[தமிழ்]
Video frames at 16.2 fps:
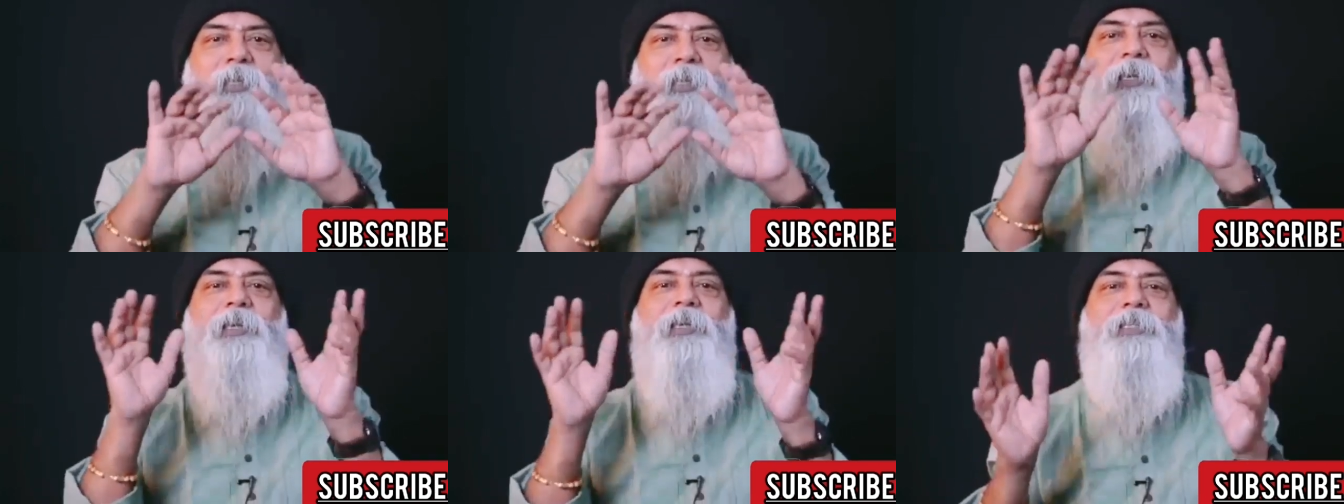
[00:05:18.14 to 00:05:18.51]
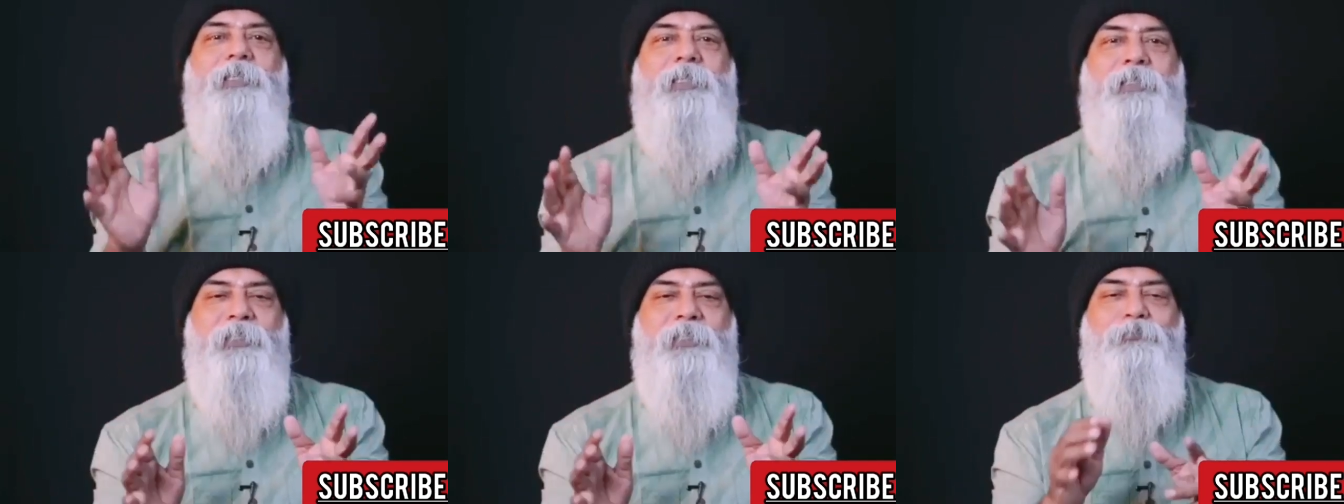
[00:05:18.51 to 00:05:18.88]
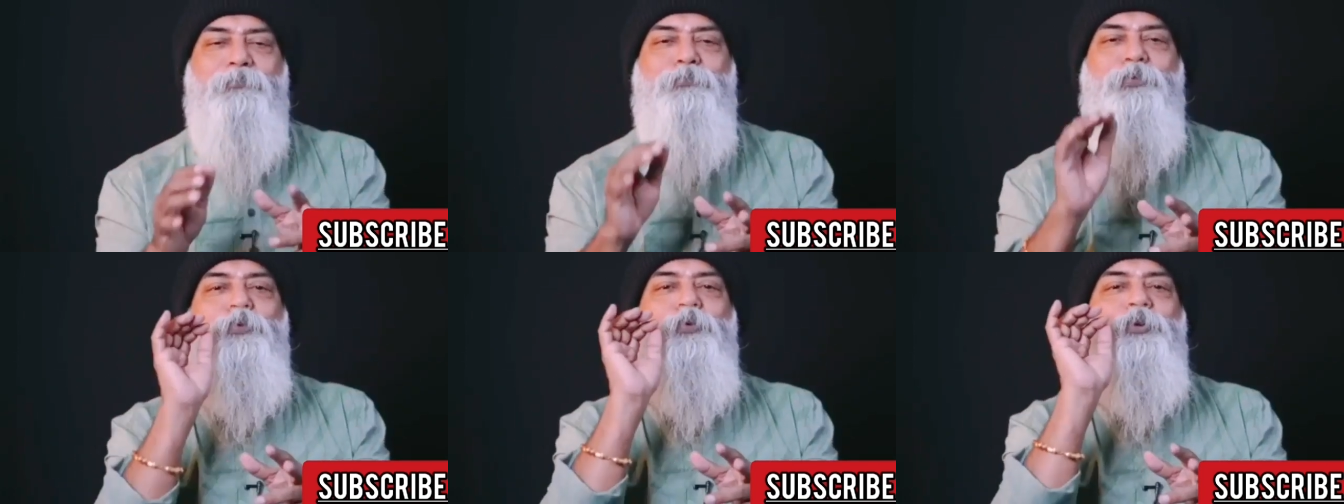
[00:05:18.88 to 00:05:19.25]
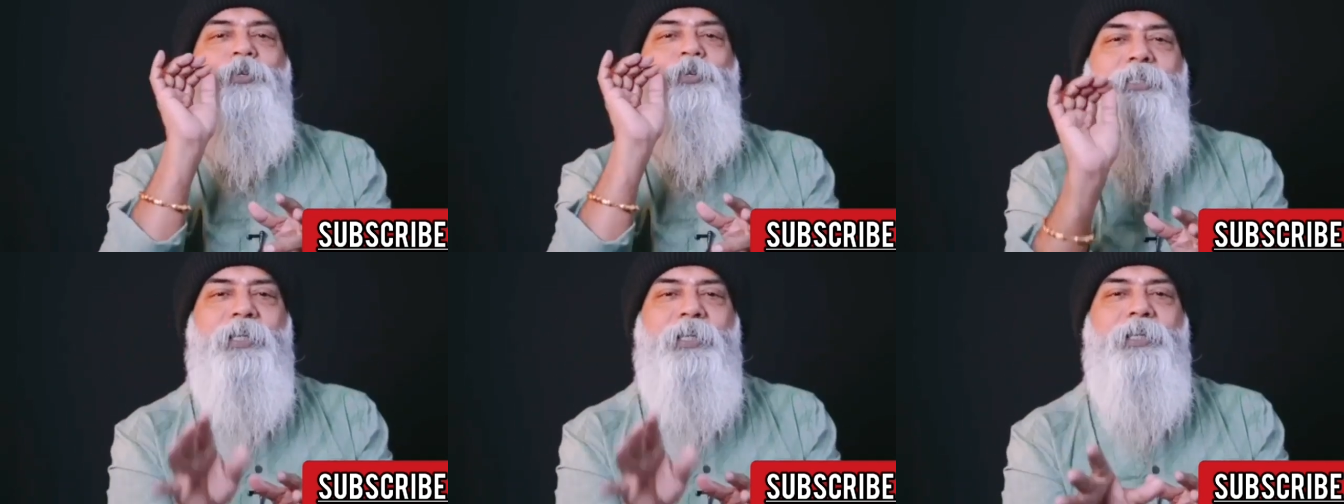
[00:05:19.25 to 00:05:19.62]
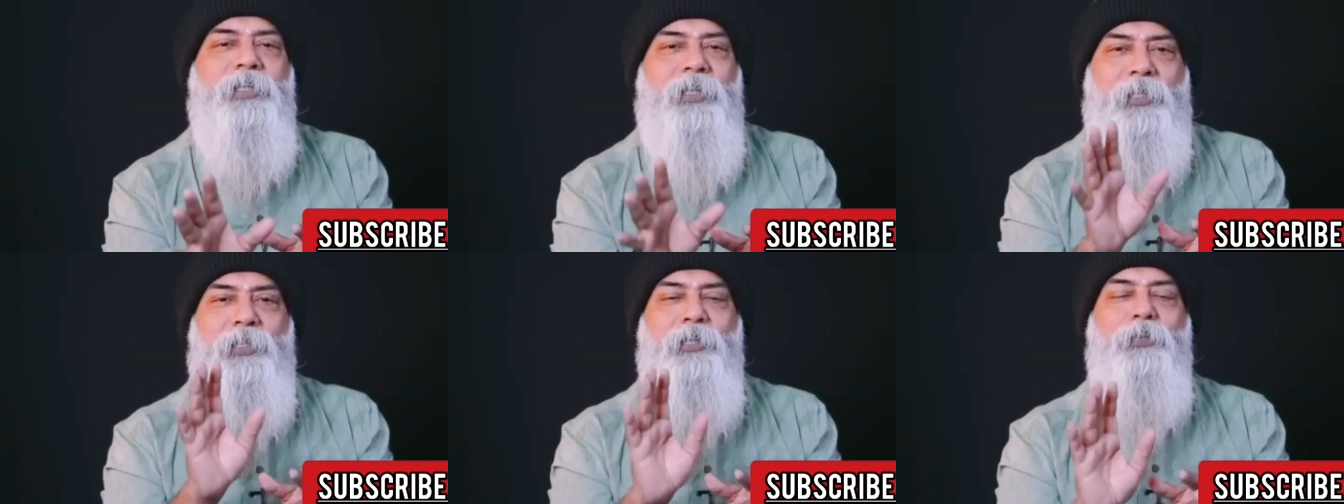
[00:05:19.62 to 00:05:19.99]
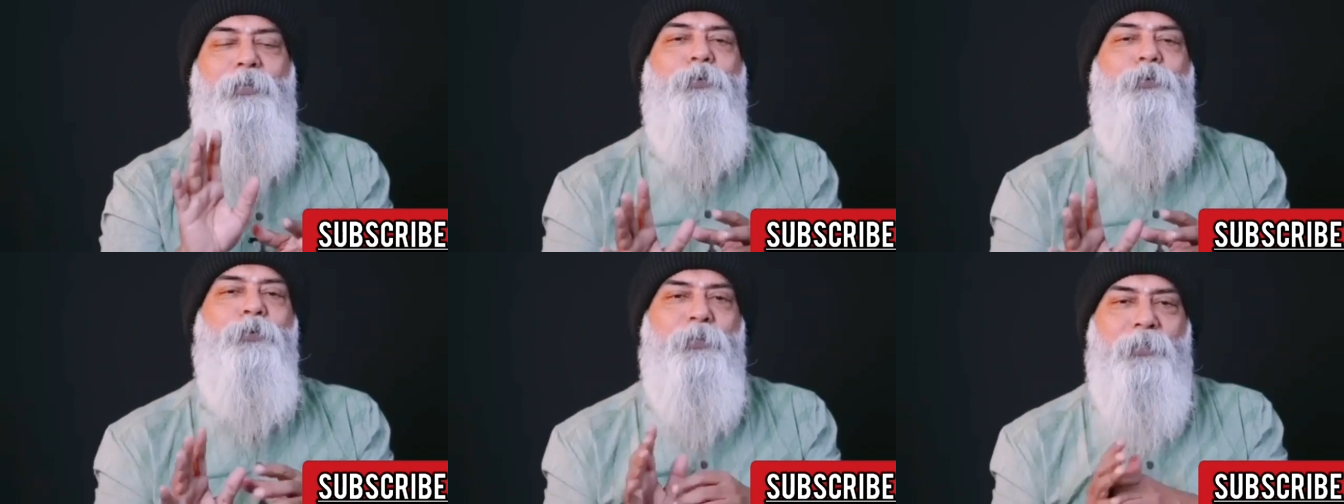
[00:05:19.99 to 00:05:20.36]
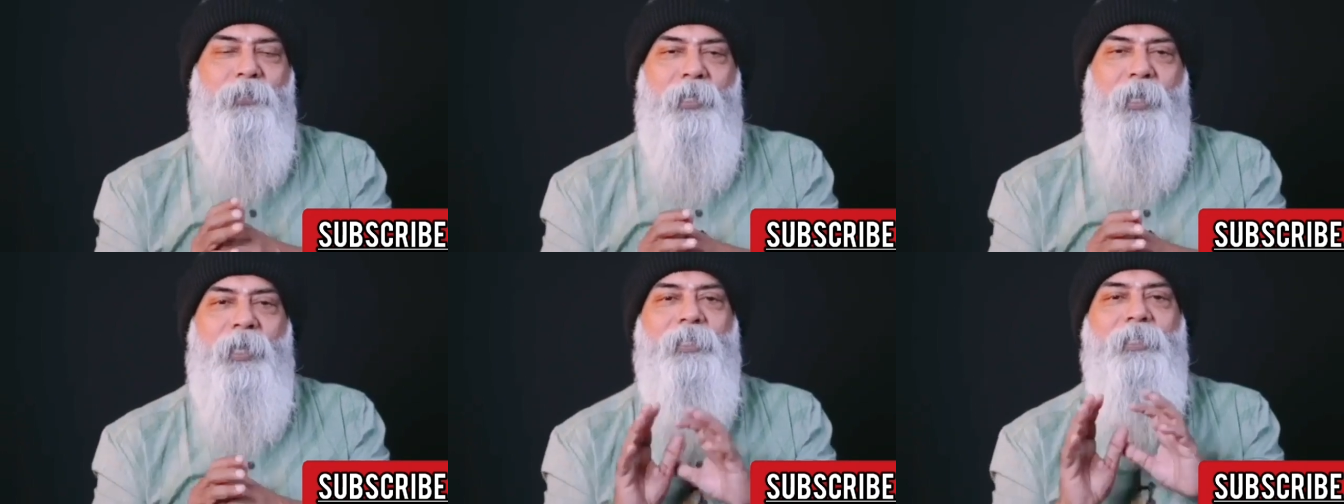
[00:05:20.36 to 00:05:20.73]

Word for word: இயற்கை சட்டம் உங்களுக்கு தண்டனையை கொடுக்குது